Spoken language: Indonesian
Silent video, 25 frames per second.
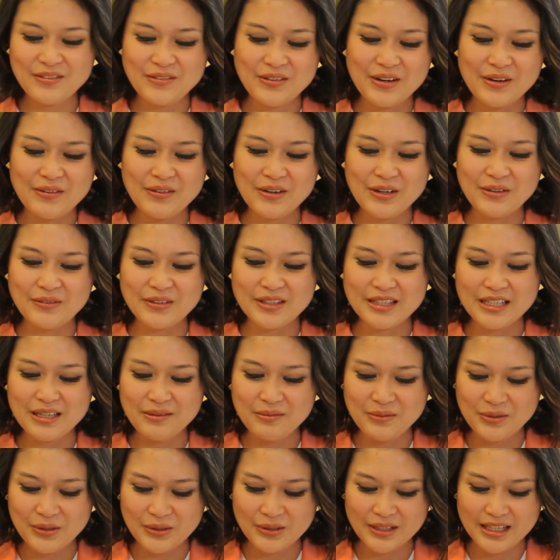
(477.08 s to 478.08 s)
beberapa kementerian,
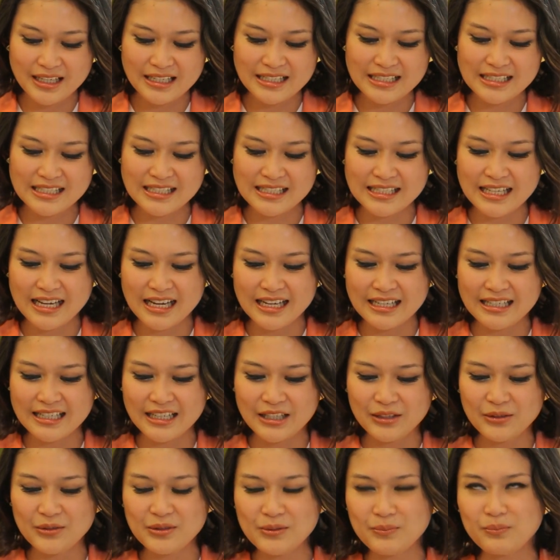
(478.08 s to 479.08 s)
menurut analisa Anda
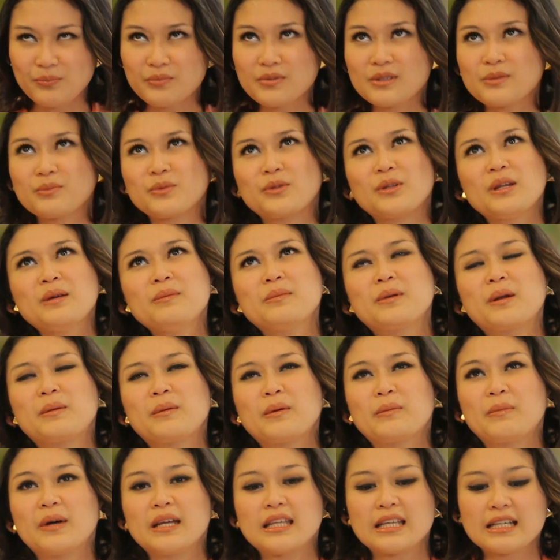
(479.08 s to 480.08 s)
itu sebetulnya
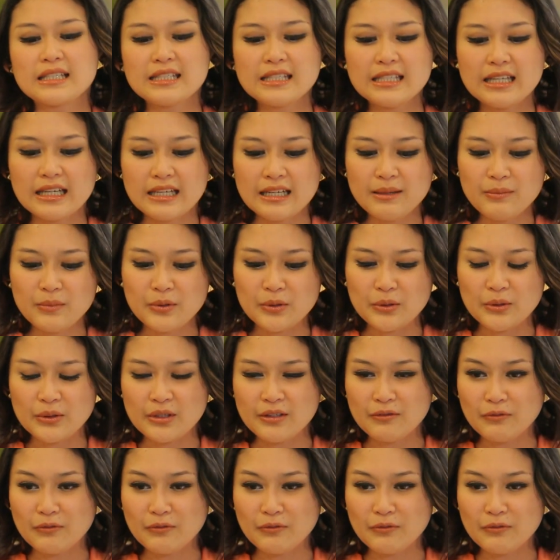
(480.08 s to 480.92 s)
berapa banyak sih? Karena menurut